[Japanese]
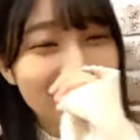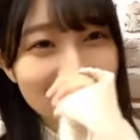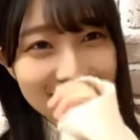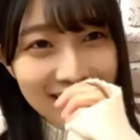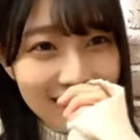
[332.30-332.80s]

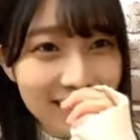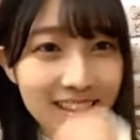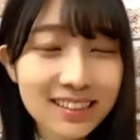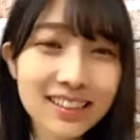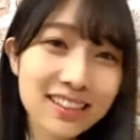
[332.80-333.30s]
思ったり
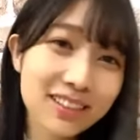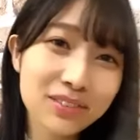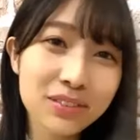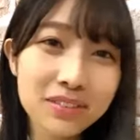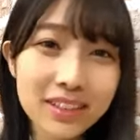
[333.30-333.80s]
ねなんか
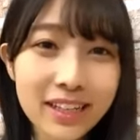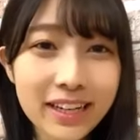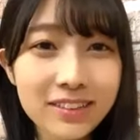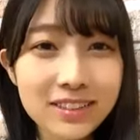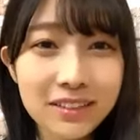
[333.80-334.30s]
布団に
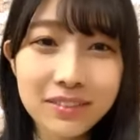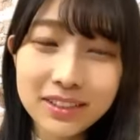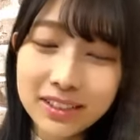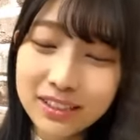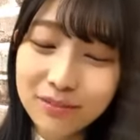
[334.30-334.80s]
入るた
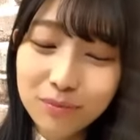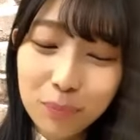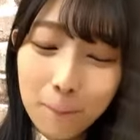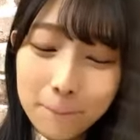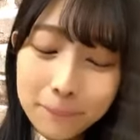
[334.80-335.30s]
びに
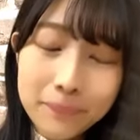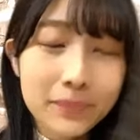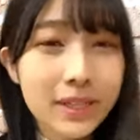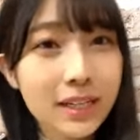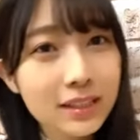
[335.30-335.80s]

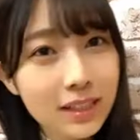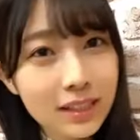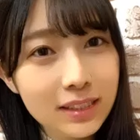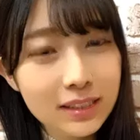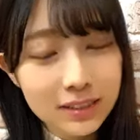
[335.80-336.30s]
やりた
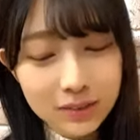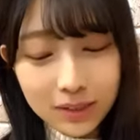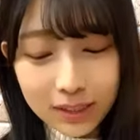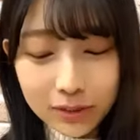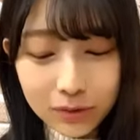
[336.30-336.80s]
いの
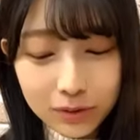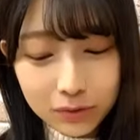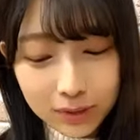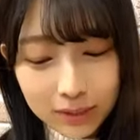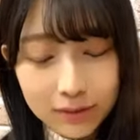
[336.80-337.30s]
がいろいろ
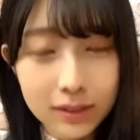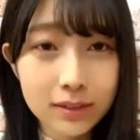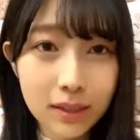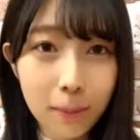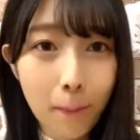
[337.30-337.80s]
浮かんで
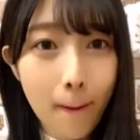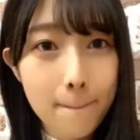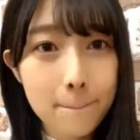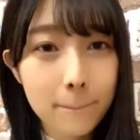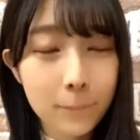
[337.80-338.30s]
きて
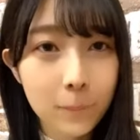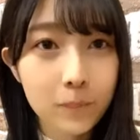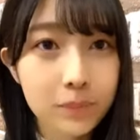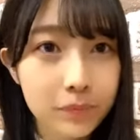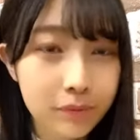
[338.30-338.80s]

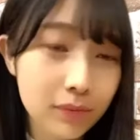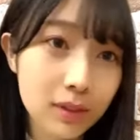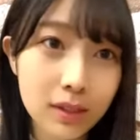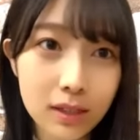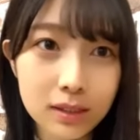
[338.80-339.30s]

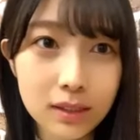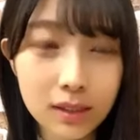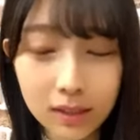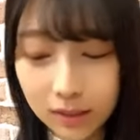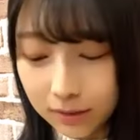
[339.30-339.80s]
いやだ
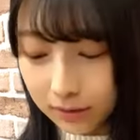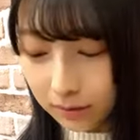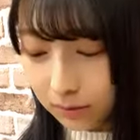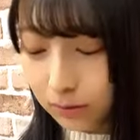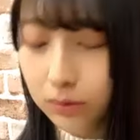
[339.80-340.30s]
から
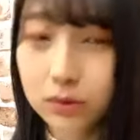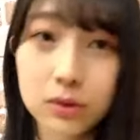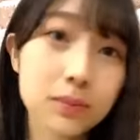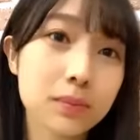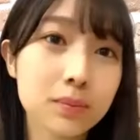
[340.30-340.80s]
ちょっ
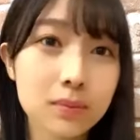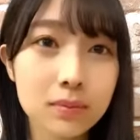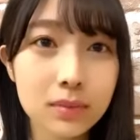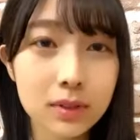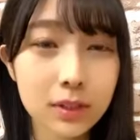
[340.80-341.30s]
と
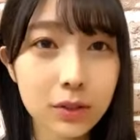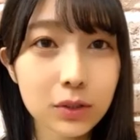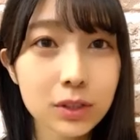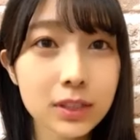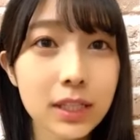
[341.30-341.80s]
いろい
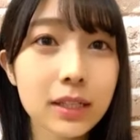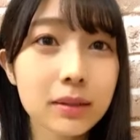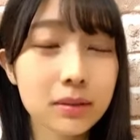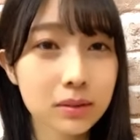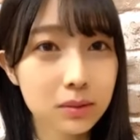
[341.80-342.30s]
ろした
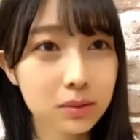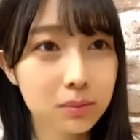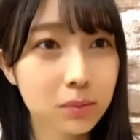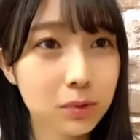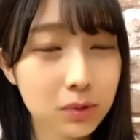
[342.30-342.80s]
い
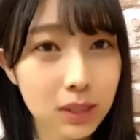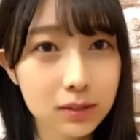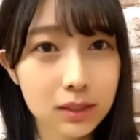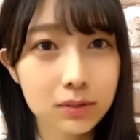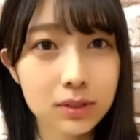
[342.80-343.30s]
ものが
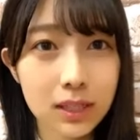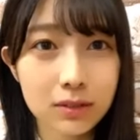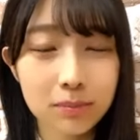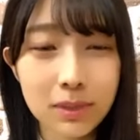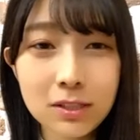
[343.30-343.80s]
たくさんあ
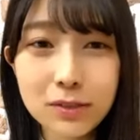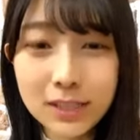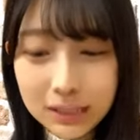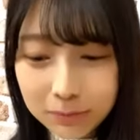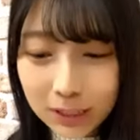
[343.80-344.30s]
るまず
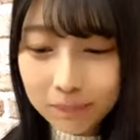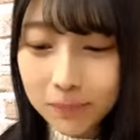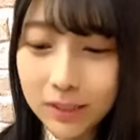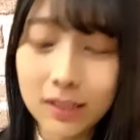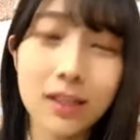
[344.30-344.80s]
はでもやっ
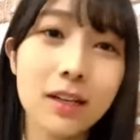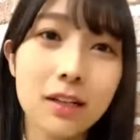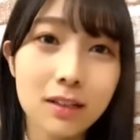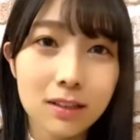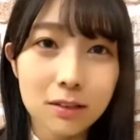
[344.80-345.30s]
ぱり
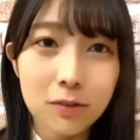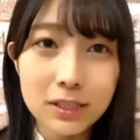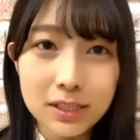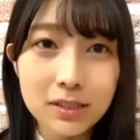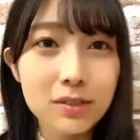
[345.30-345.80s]
和
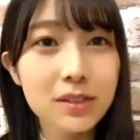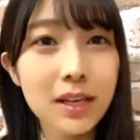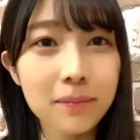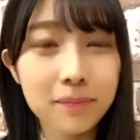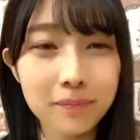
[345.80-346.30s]
室で